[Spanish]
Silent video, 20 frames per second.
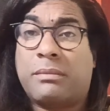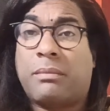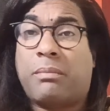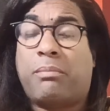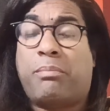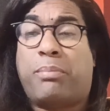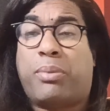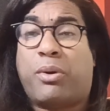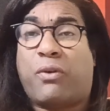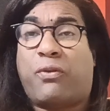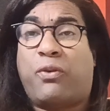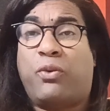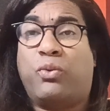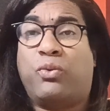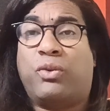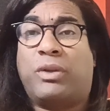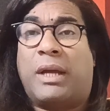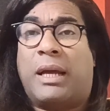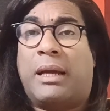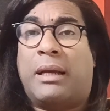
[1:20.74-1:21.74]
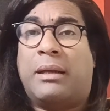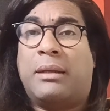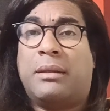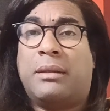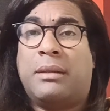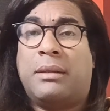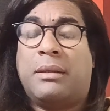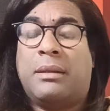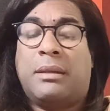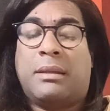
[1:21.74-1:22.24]
profunda,
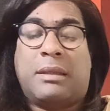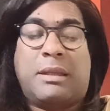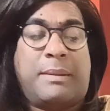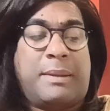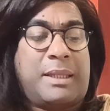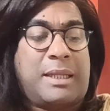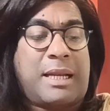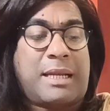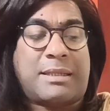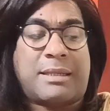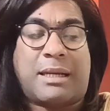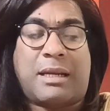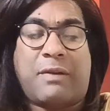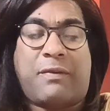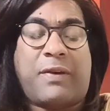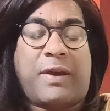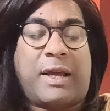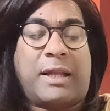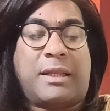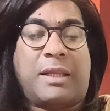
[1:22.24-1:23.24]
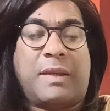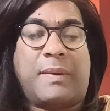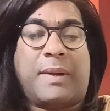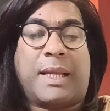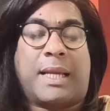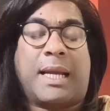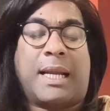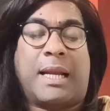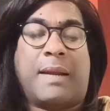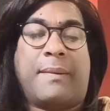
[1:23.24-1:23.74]
de manera significativa. El
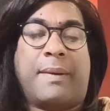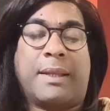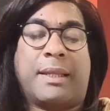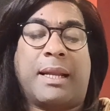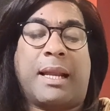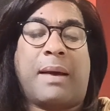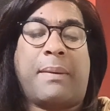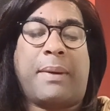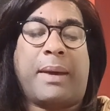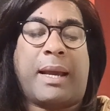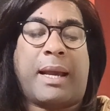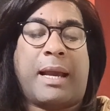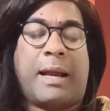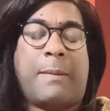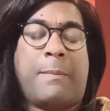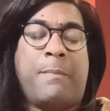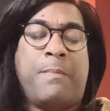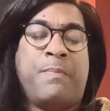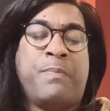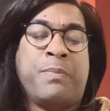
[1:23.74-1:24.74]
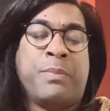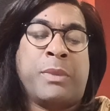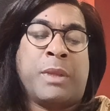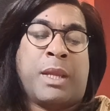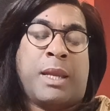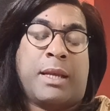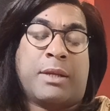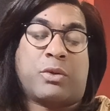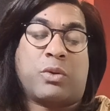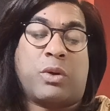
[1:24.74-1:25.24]
carnaval de La Vega
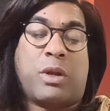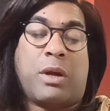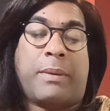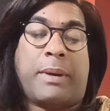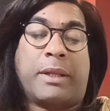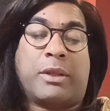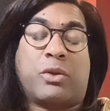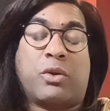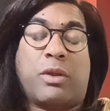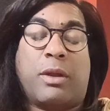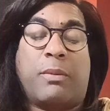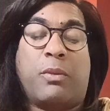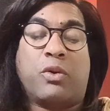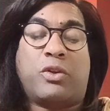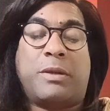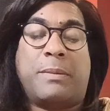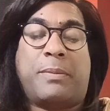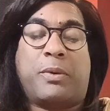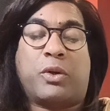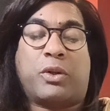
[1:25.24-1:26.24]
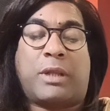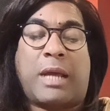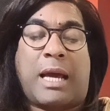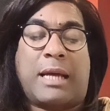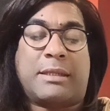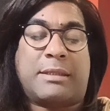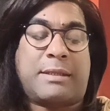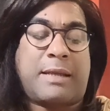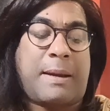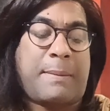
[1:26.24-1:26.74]
es un evento de mucha
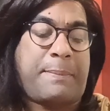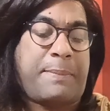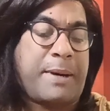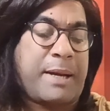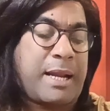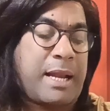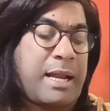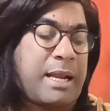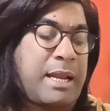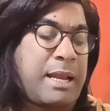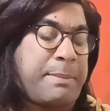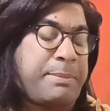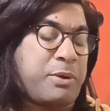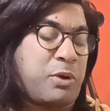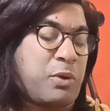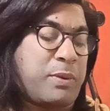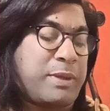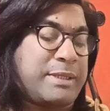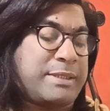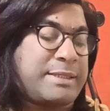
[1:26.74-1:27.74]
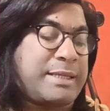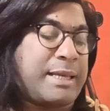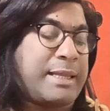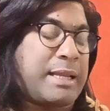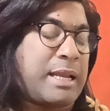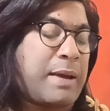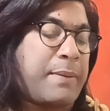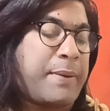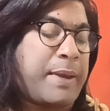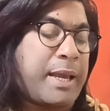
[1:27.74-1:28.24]
importancia para la provincia de
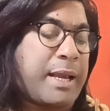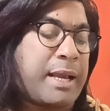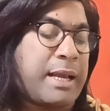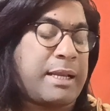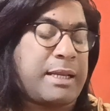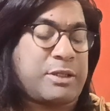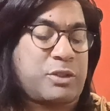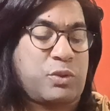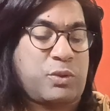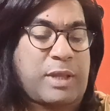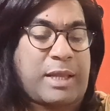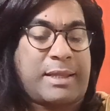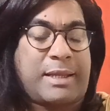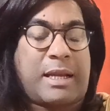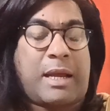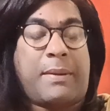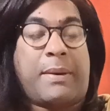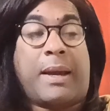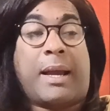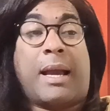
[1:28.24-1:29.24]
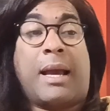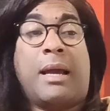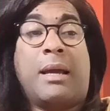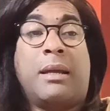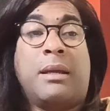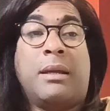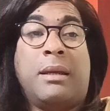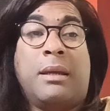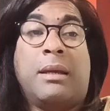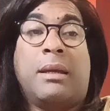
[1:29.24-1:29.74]
La Vega, la ciudad de La Vega
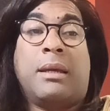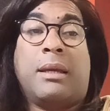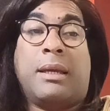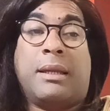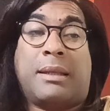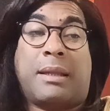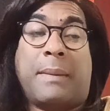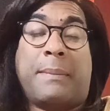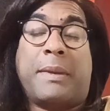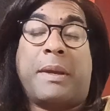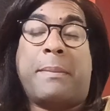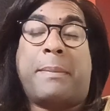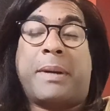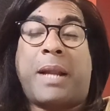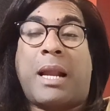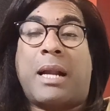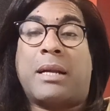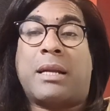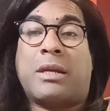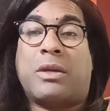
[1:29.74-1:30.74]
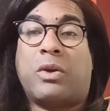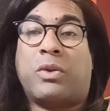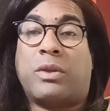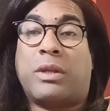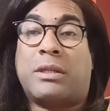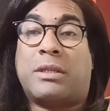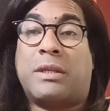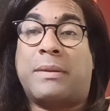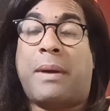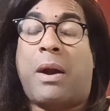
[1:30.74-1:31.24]
y también para la región del
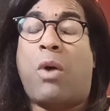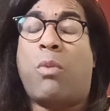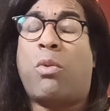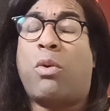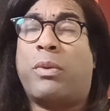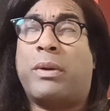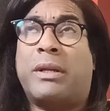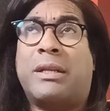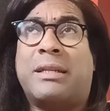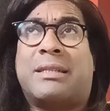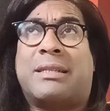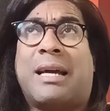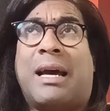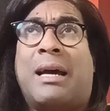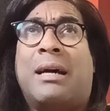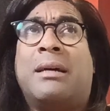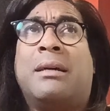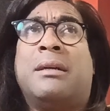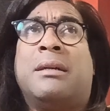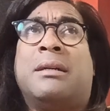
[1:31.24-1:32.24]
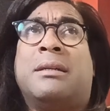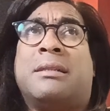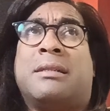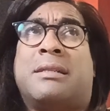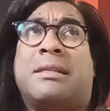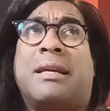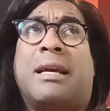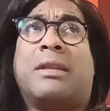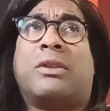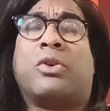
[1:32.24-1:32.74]
Cibao. Moviliza
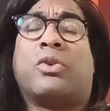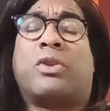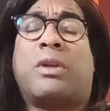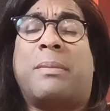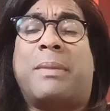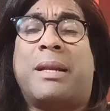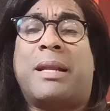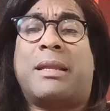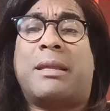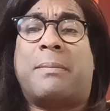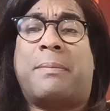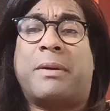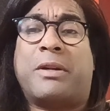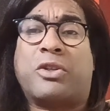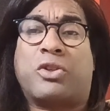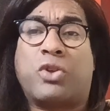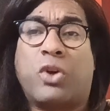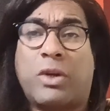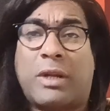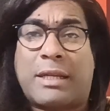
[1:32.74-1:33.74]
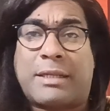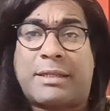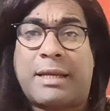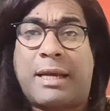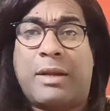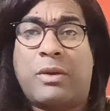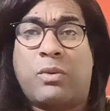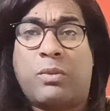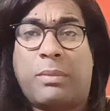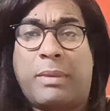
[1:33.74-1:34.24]
cientos de miles de personas
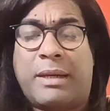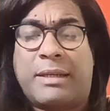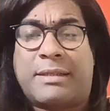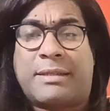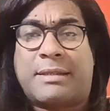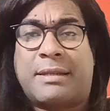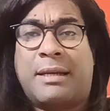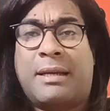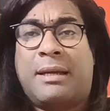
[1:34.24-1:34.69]
en un mes.